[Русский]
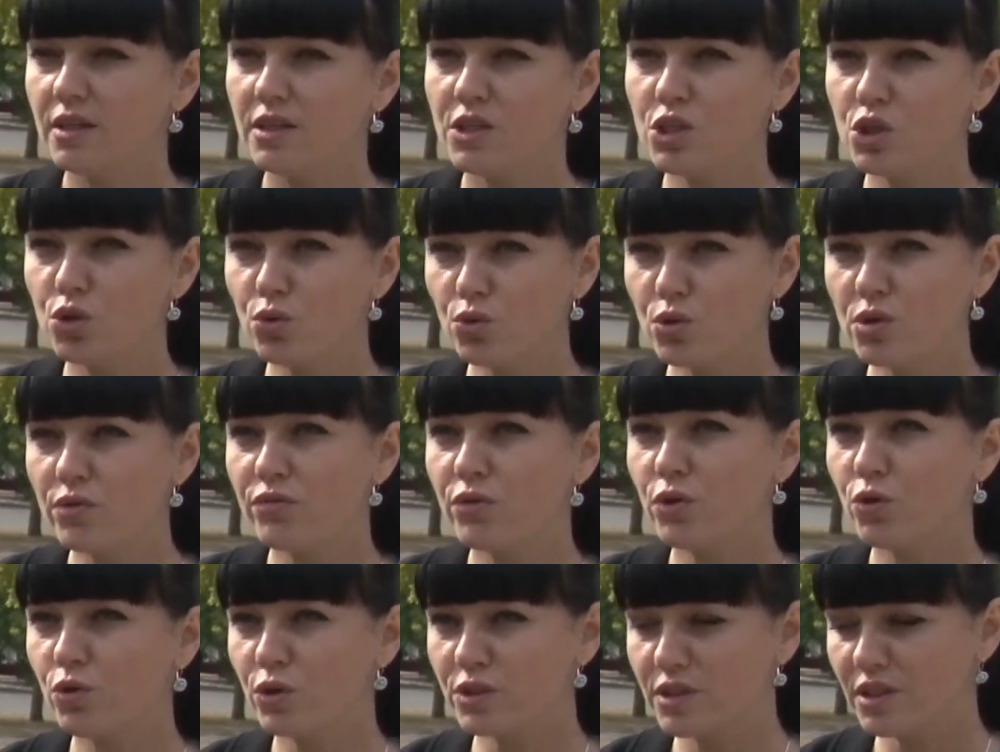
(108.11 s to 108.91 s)
Струи
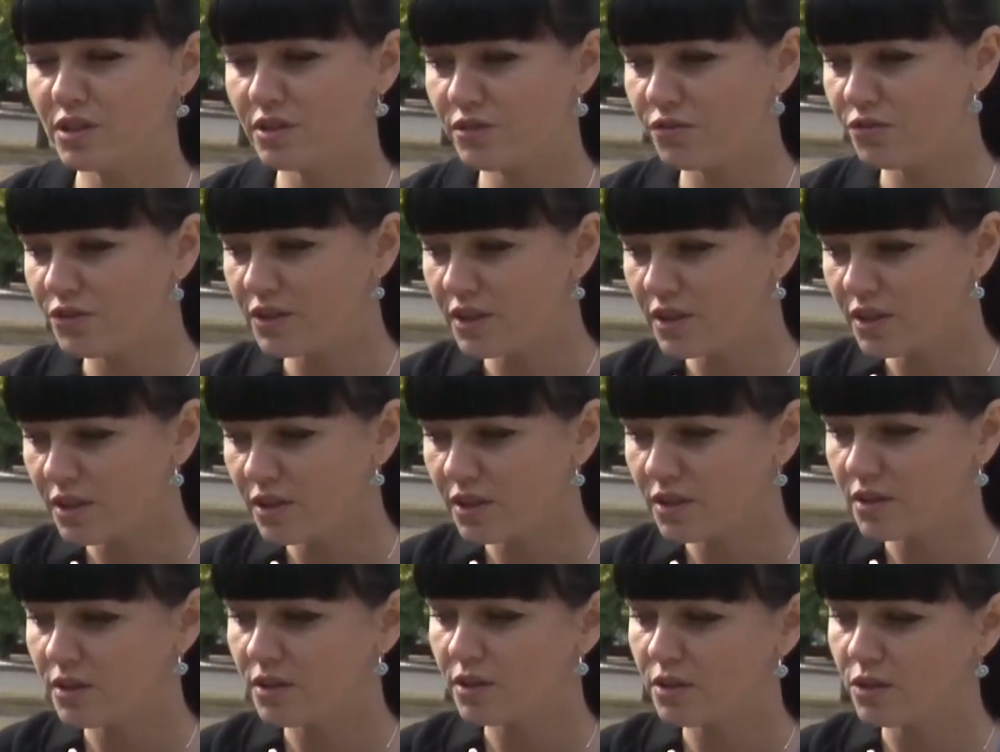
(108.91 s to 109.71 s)
выходят
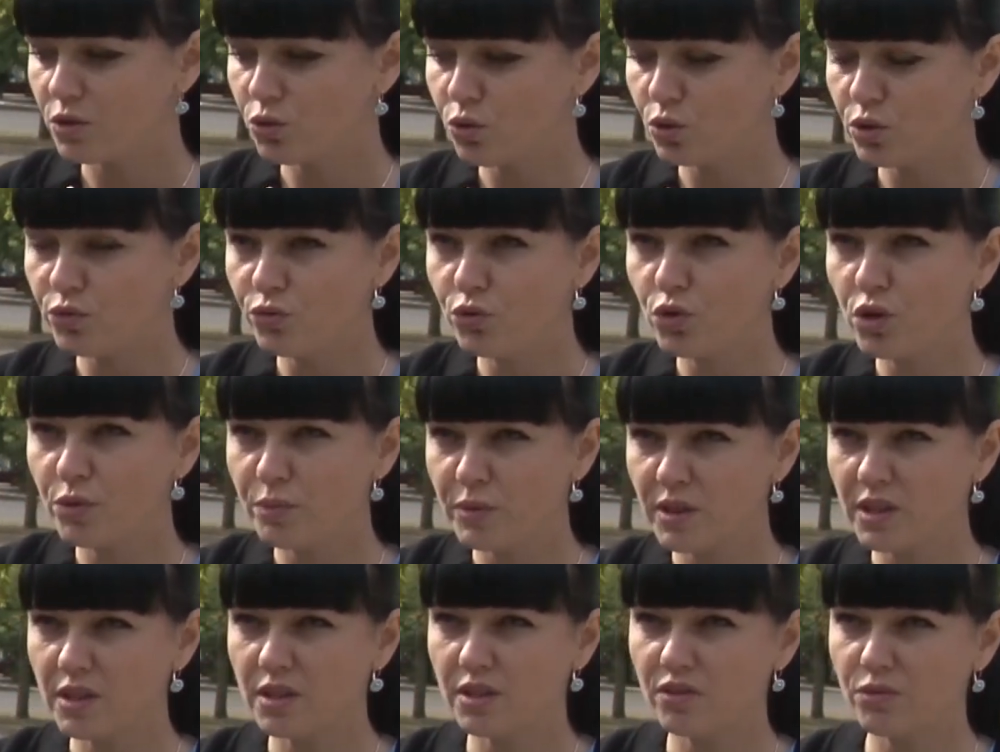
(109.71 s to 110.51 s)
вверх, до двух
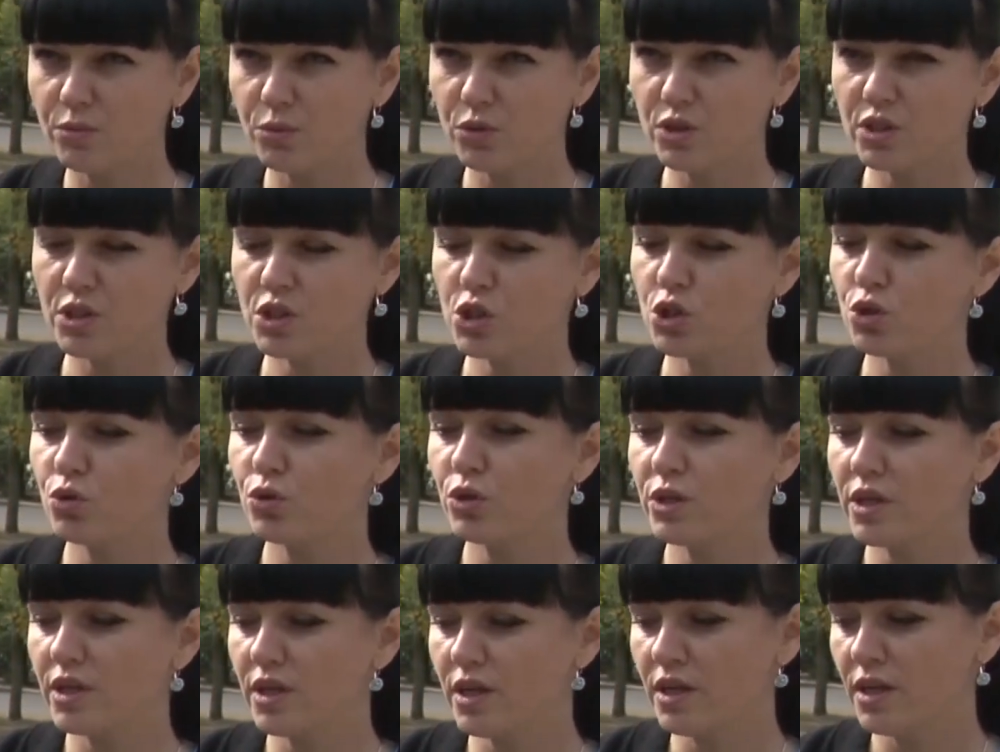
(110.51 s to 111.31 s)
метров будет
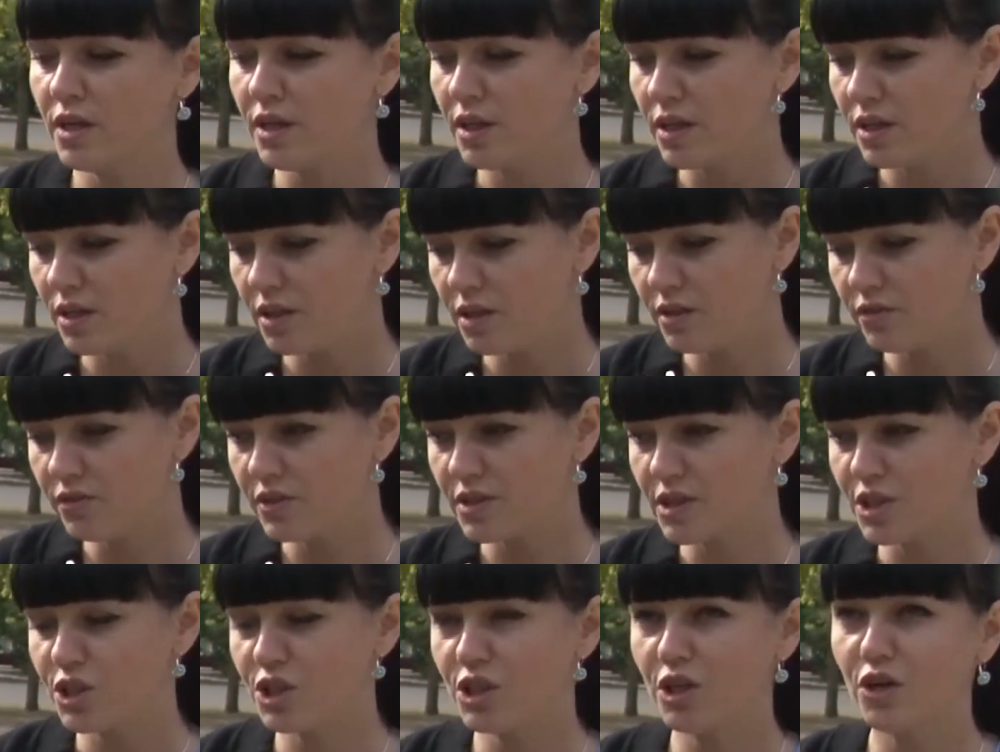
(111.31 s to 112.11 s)
струя, и
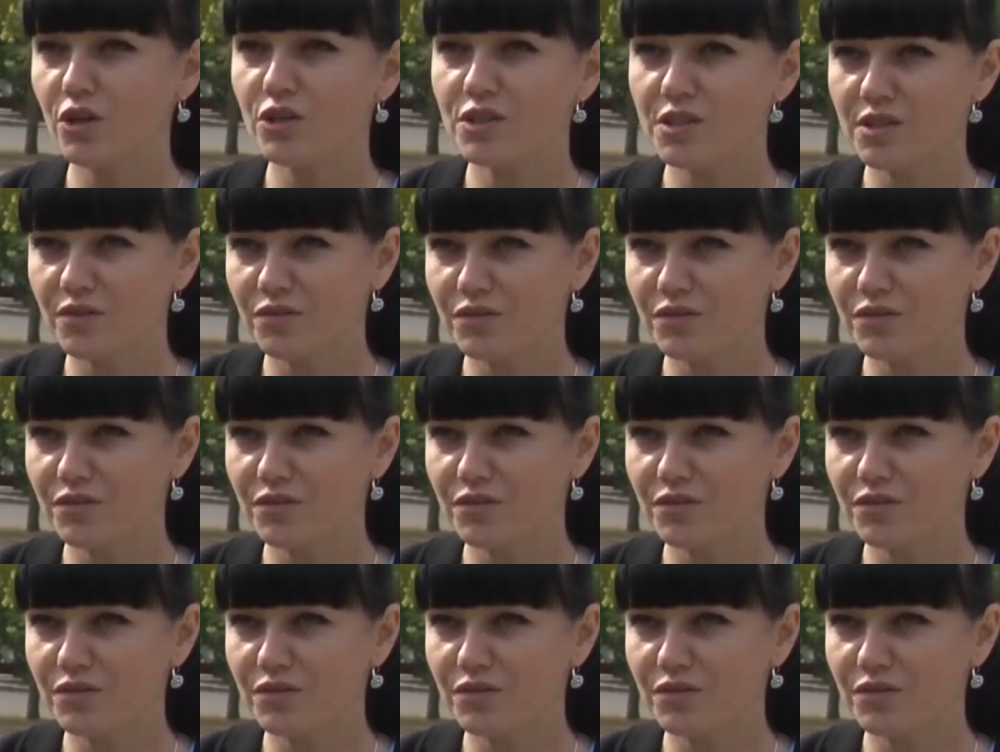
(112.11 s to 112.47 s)
возвращаются